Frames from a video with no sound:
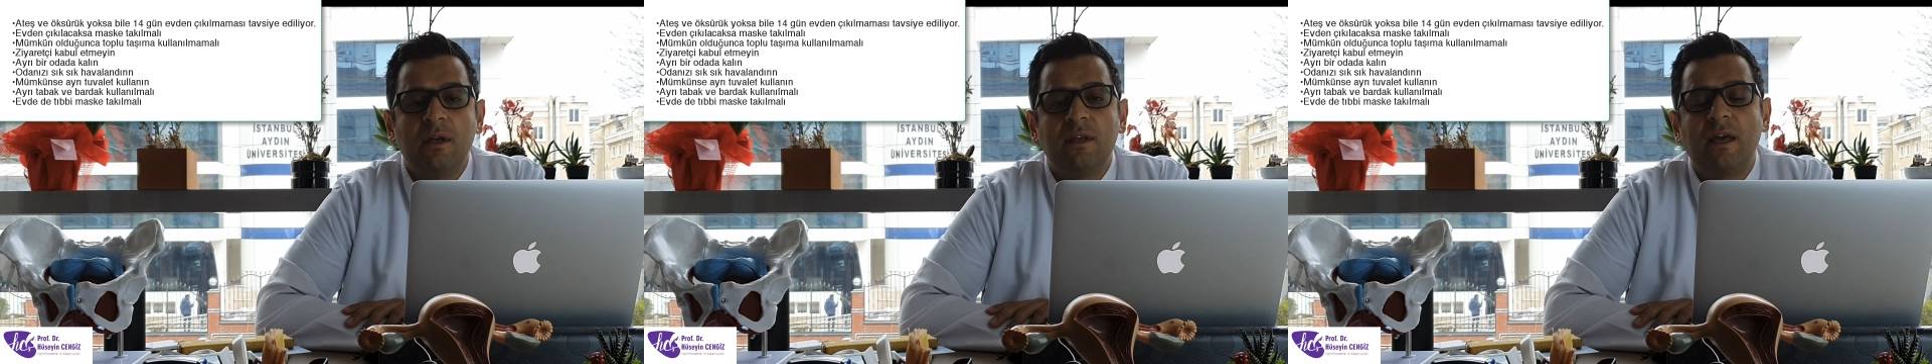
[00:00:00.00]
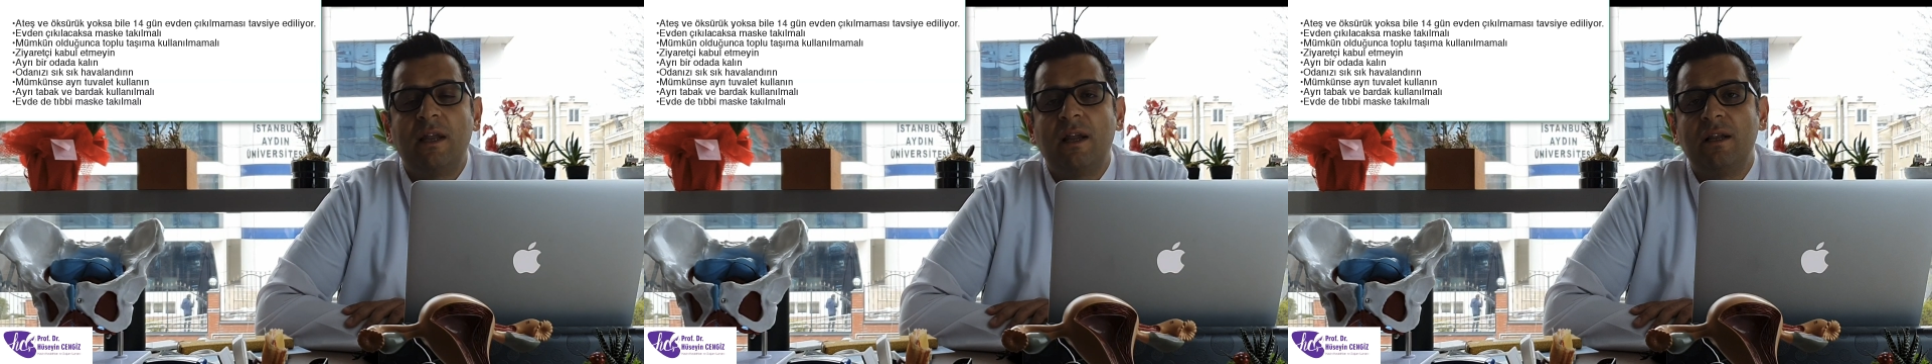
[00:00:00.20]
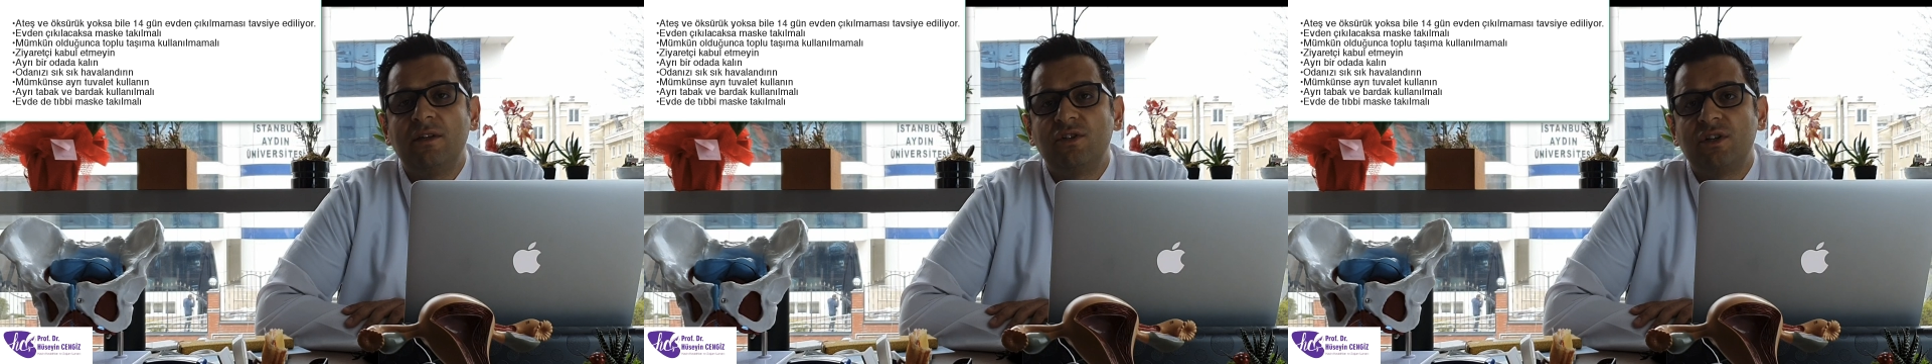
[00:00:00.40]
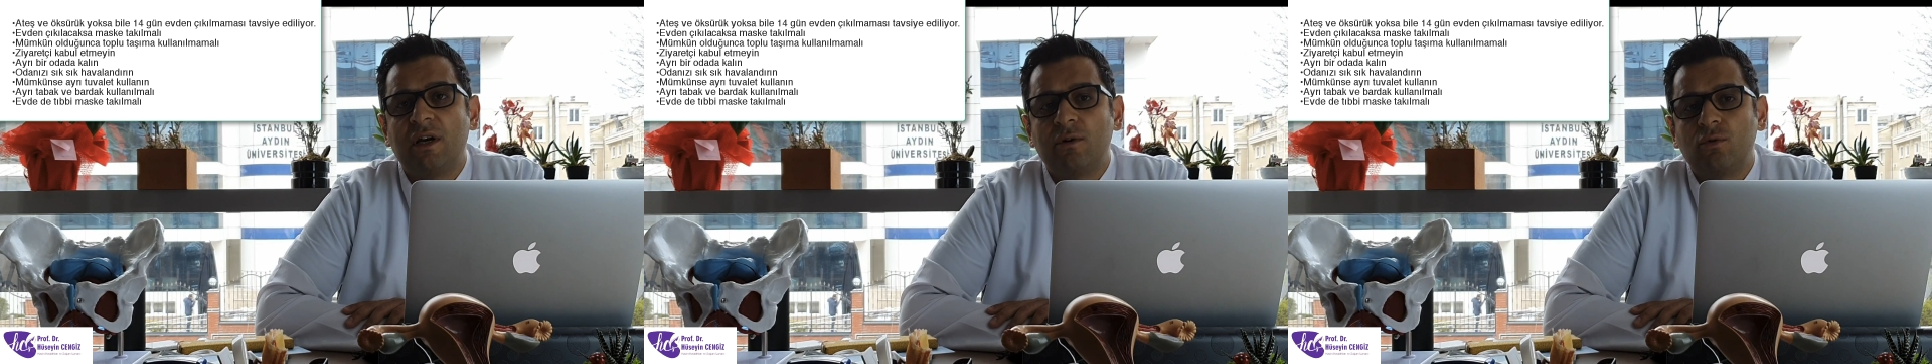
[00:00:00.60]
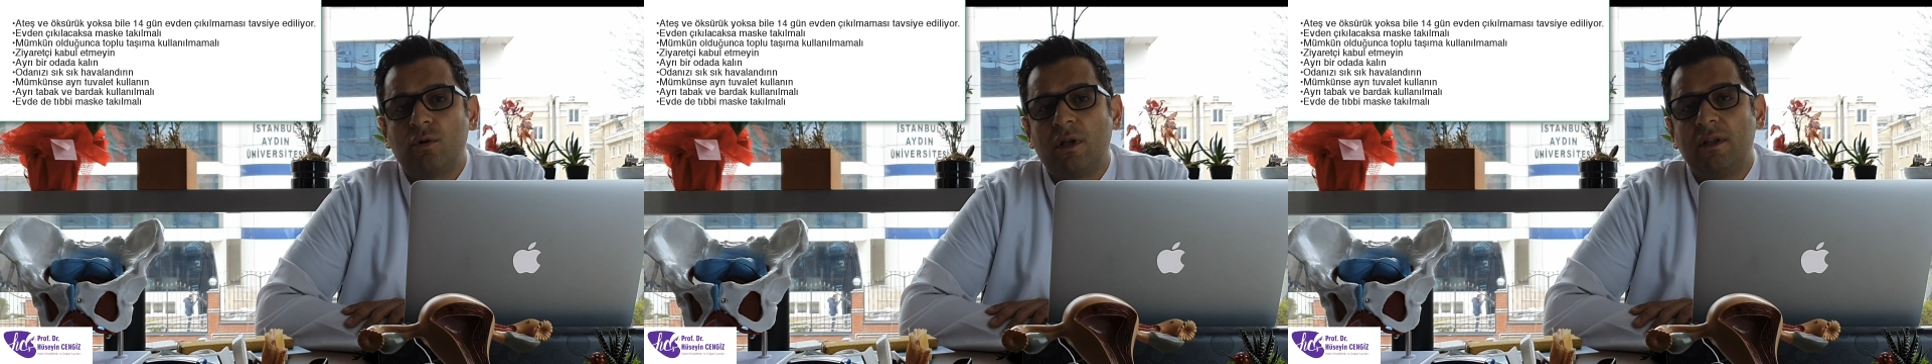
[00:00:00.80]
genel
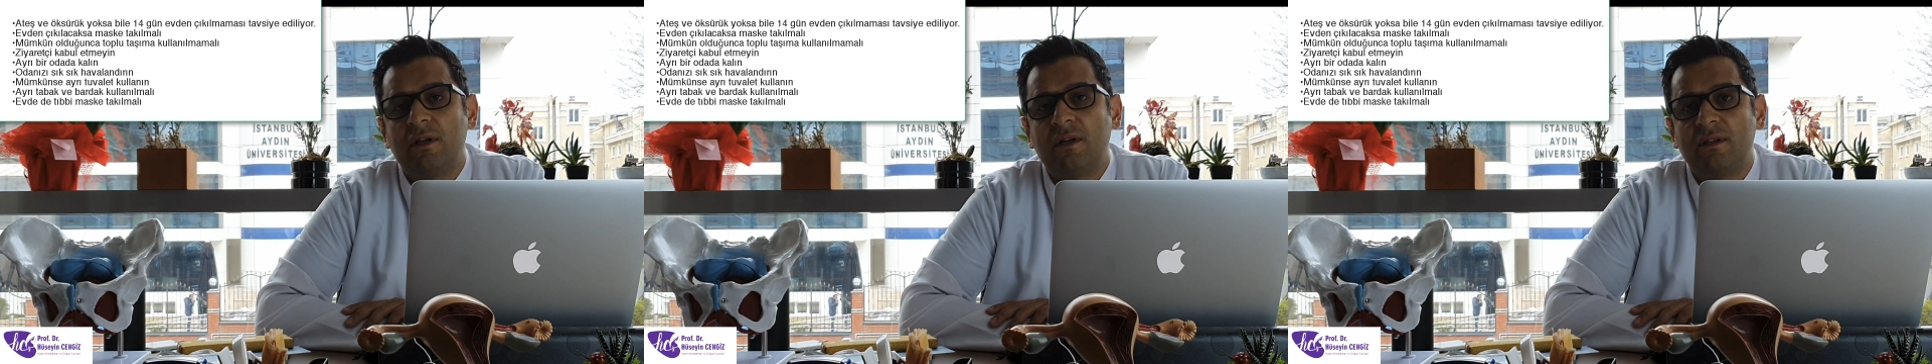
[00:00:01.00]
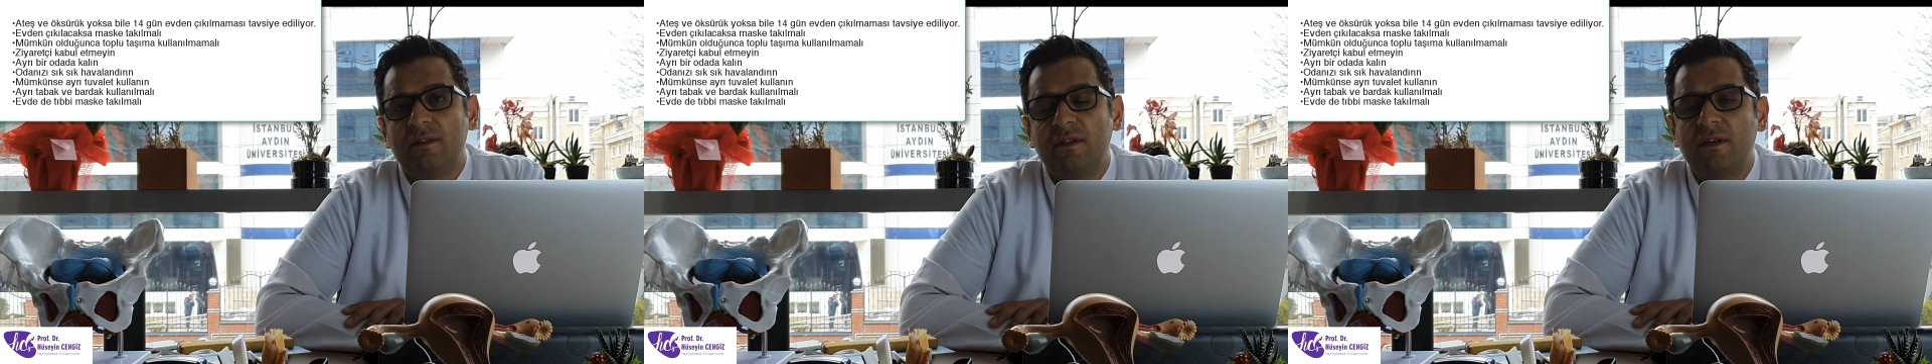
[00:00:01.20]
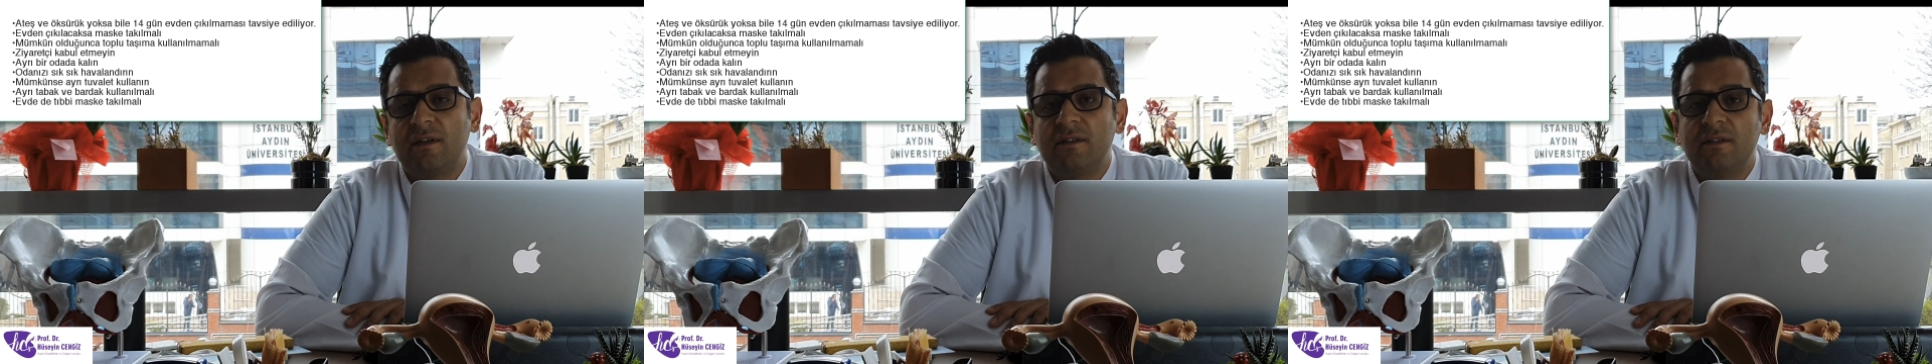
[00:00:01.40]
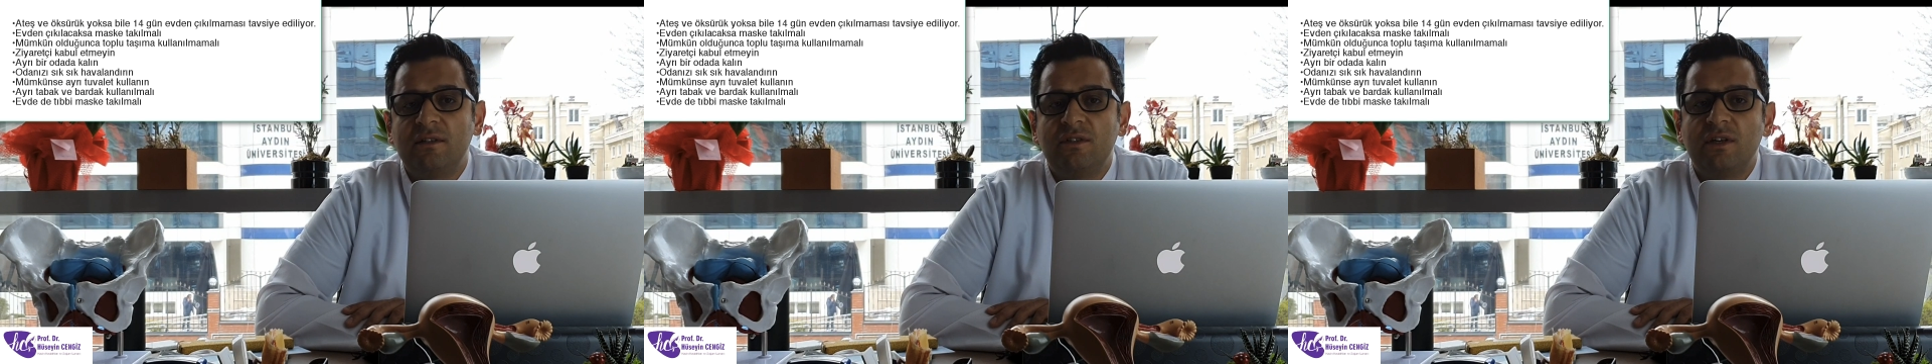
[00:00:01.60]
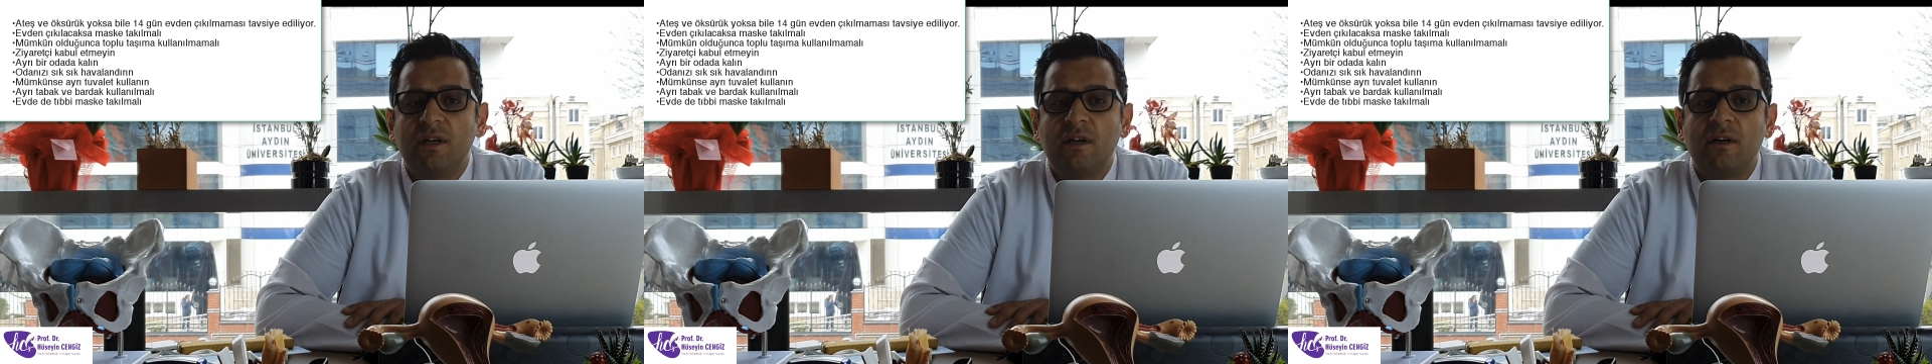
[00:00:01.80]
hijyen kurallarına dikkat
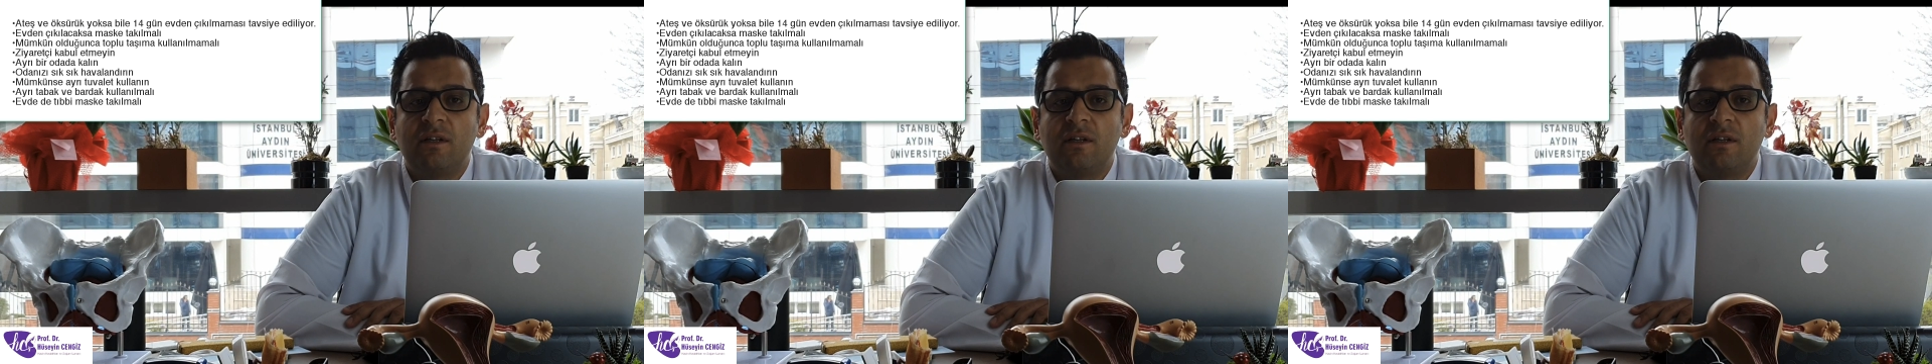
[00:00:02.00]
edecek,